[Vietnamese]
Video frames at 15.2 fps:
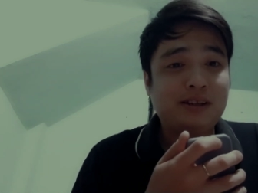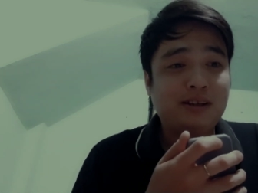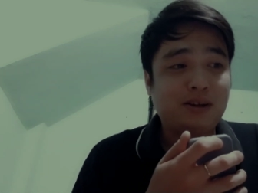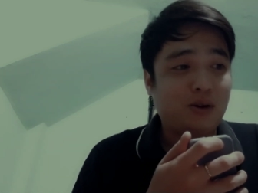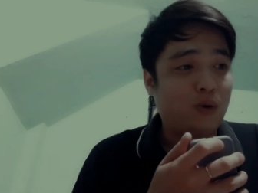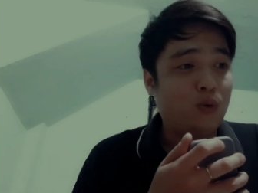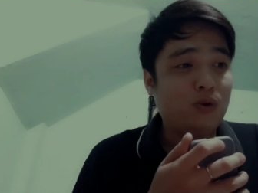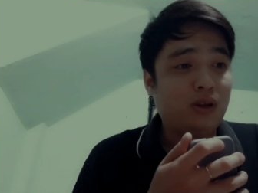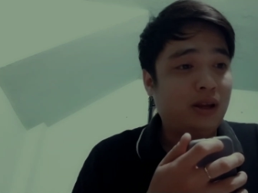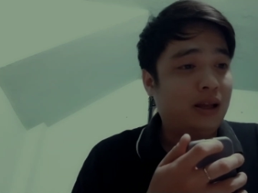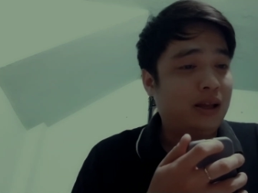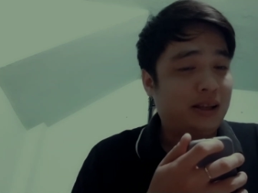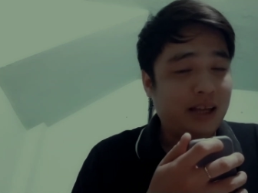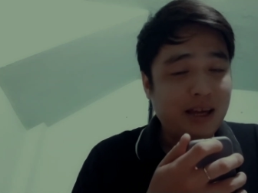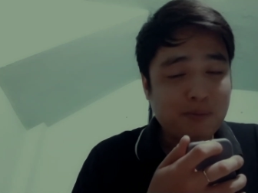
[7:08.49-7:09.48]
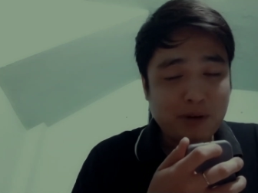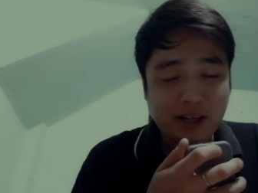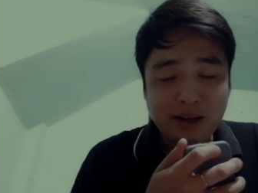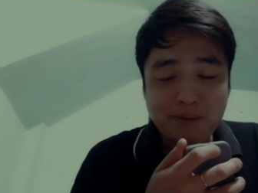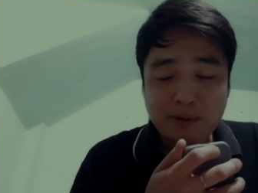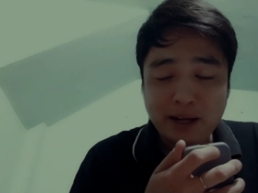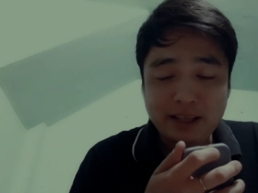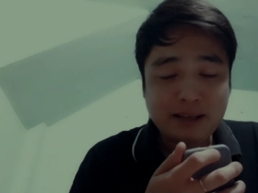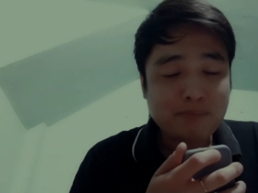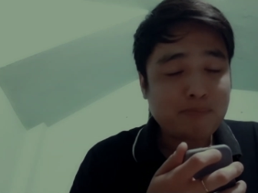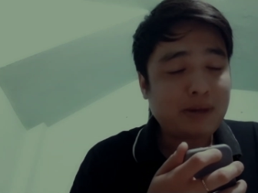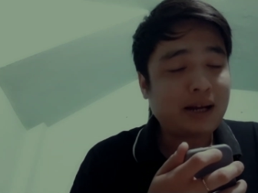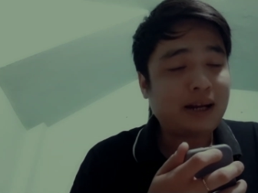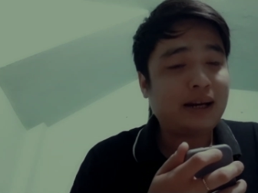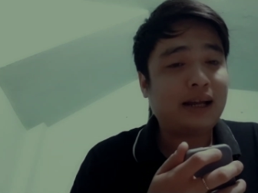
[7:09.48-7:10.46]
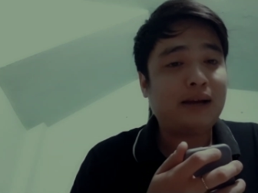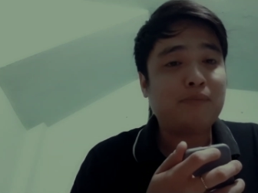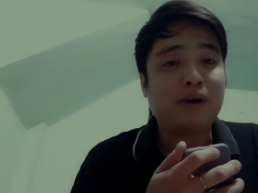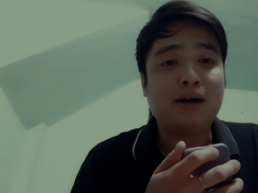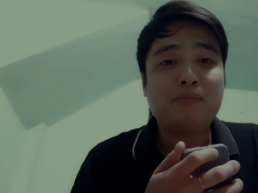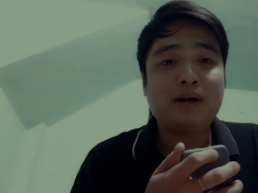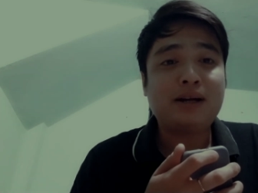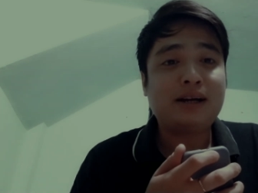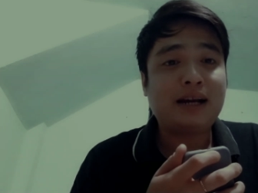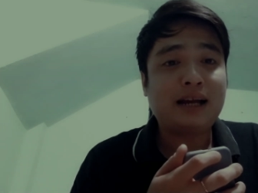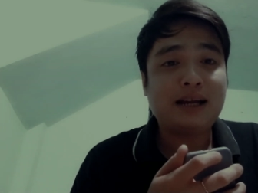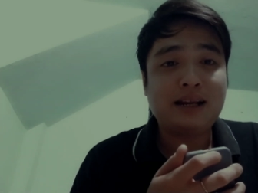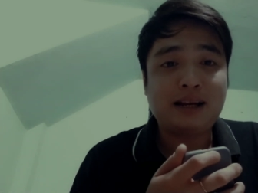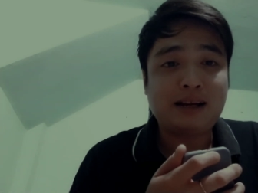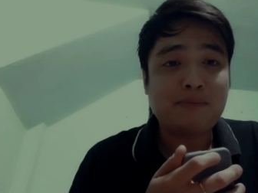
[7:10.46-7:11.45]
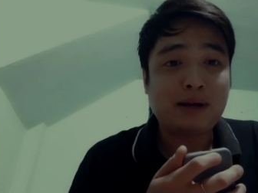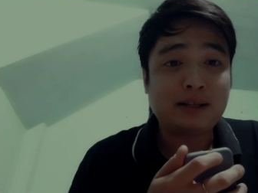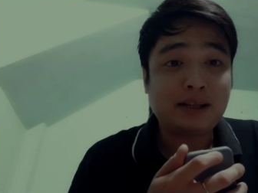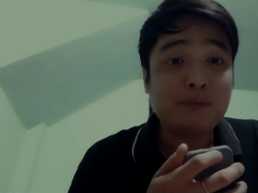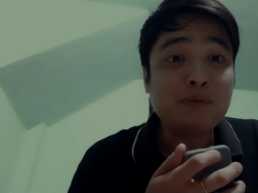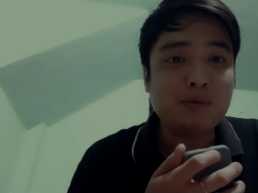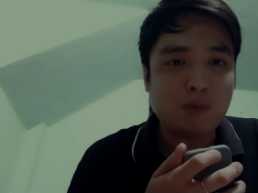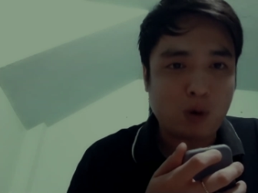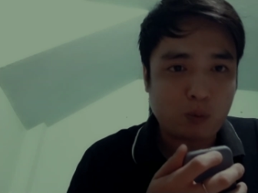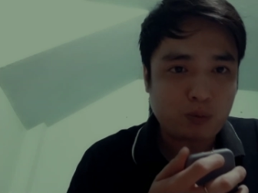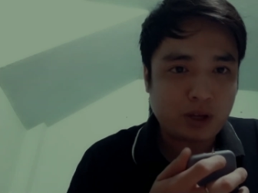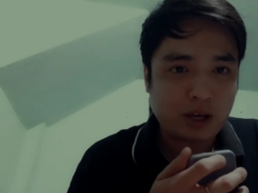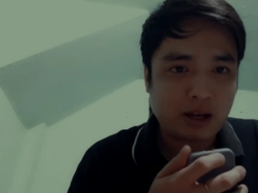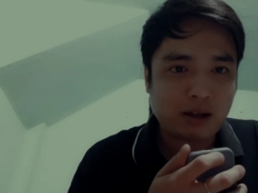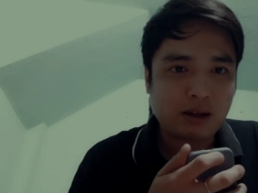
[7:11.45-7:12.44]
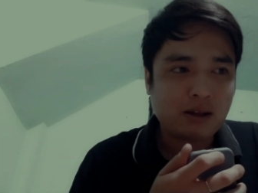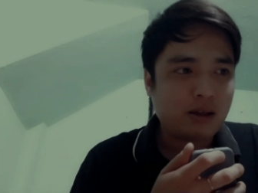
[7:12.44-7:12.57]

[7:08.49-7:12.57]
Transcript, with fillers: ngủ khi mà các bạn nhắm mắt lại mở mắt ra là các bạn thấy 11 giờ